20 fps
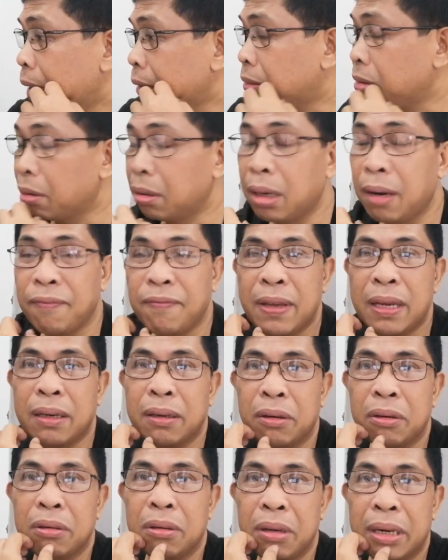Attorney
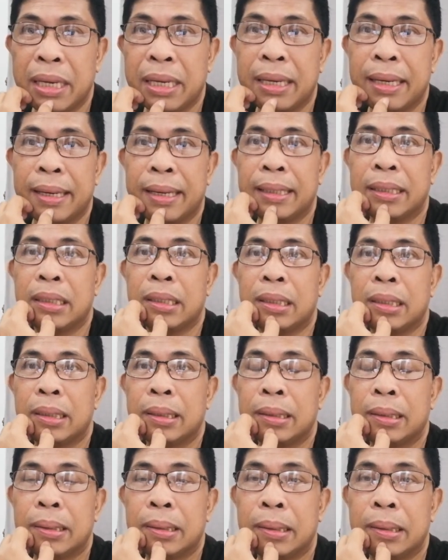Vic Rodriguez.
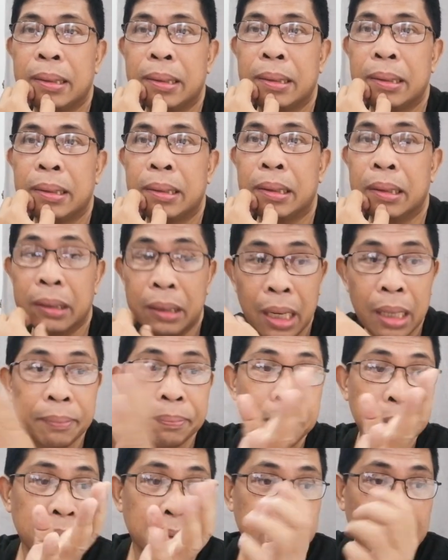O,
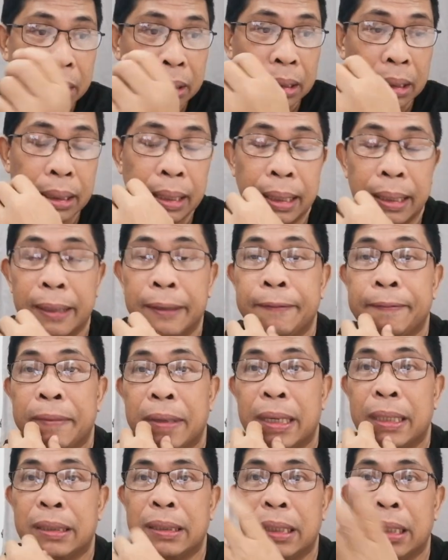nag-post na sila
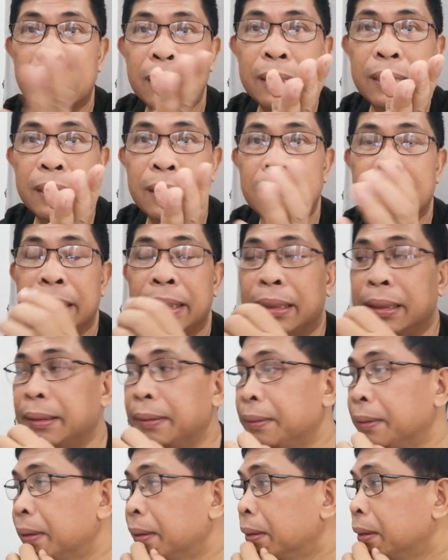at nag uh,